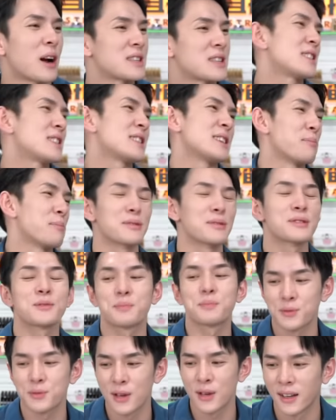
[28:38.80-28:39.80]
自己夸自己也不
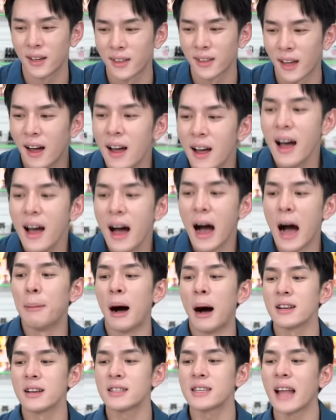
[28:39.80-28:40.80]
是不需要的，
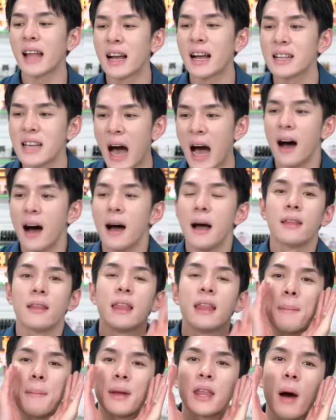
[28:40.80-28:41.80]
好不好？谢谢大家，
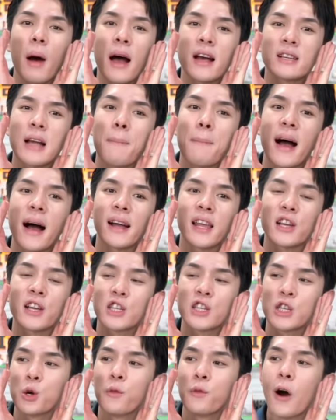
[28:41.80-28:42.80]
那明天晚上八
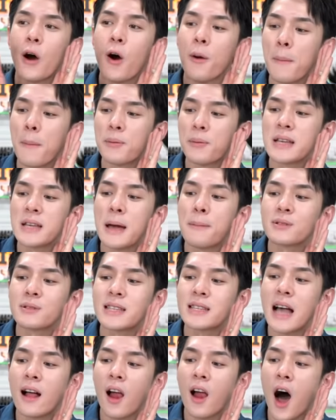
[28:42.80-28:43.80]
点十五分我们不见
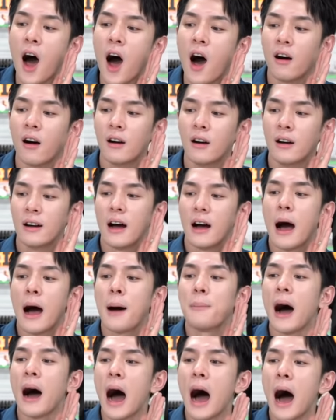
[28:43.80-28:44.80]
不散喽，
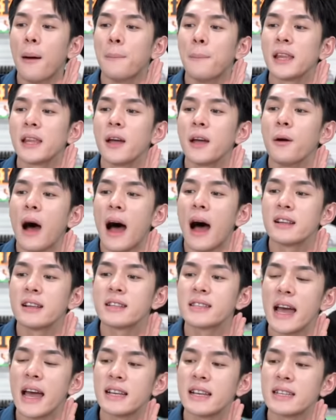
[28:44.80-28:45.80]
好不好？明天晚
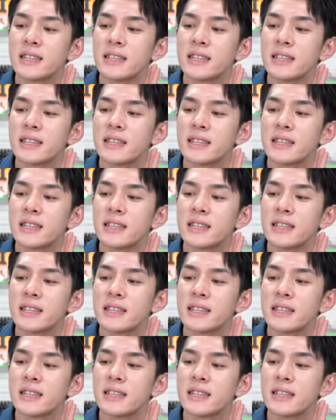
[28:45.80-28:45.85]
上。